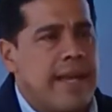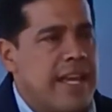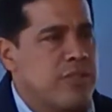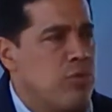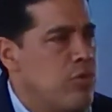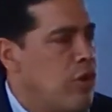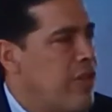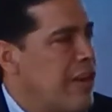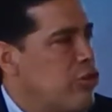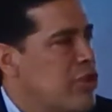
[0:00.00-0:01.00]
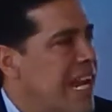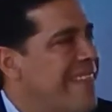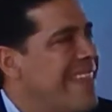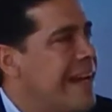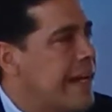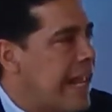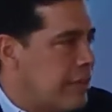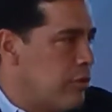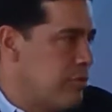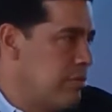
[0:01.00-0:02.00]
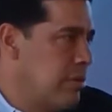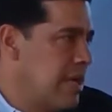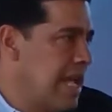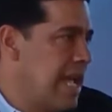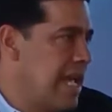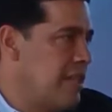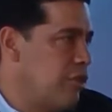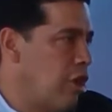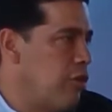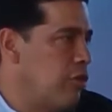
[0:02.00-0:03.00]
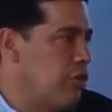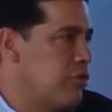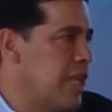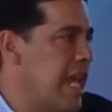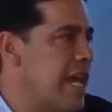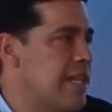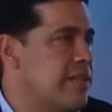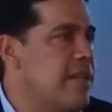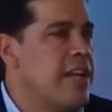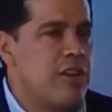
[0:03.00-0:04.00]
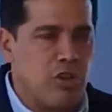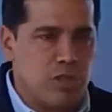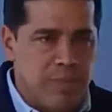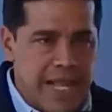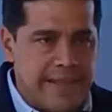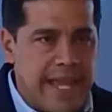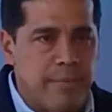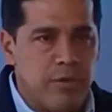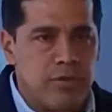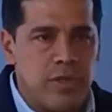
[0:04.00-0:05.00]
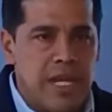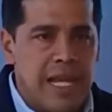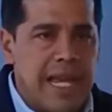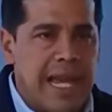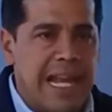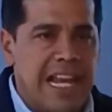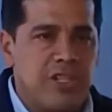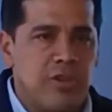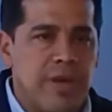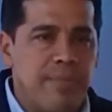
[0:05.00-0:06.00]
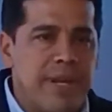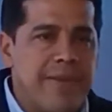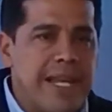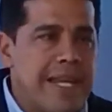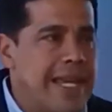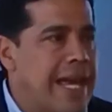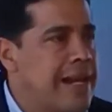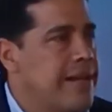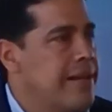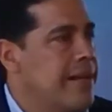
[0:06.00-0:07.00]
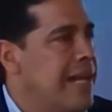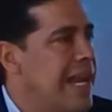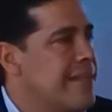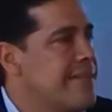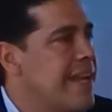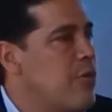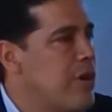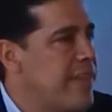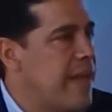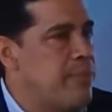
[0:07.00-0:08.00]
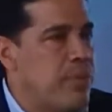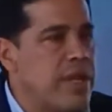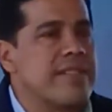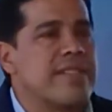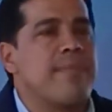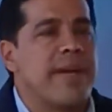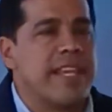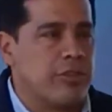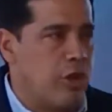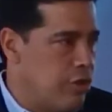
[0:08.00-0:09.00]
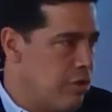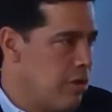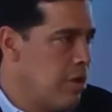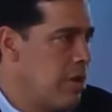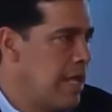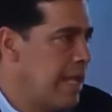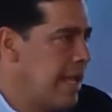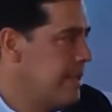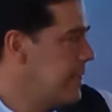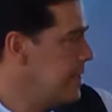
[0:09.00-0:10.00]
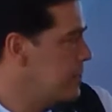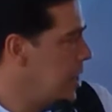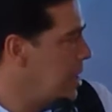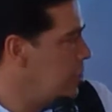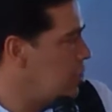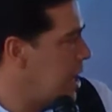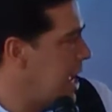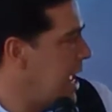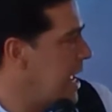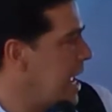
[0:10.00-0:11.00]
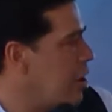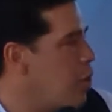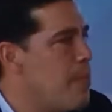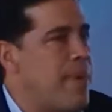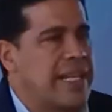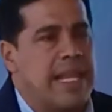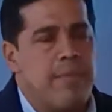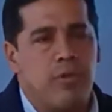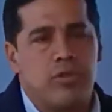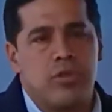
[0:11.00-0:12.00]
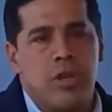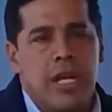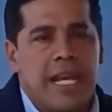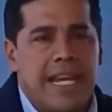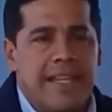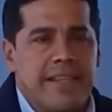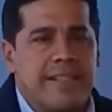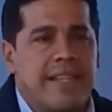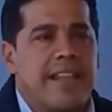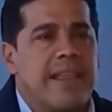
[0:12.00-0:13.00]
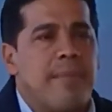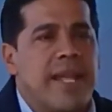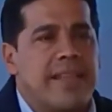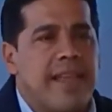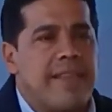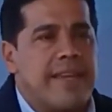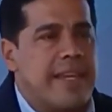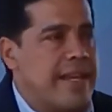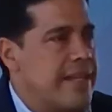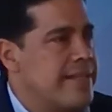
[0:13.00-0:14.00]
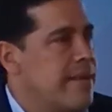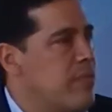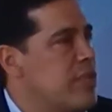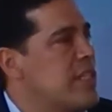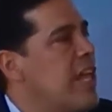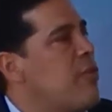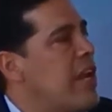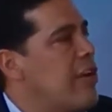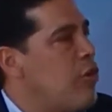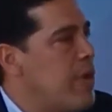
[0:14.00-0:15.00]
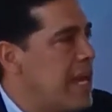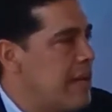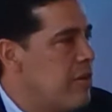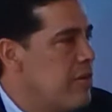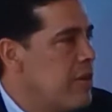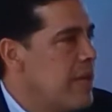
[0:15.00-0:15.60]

es uno de los grandes retos que todos los días nos planteamos, el hecho de privilegiar la seguridad por encima de todo. Es eso algo que, compartimos indistintamente de quienes hemos estado en el gobierno.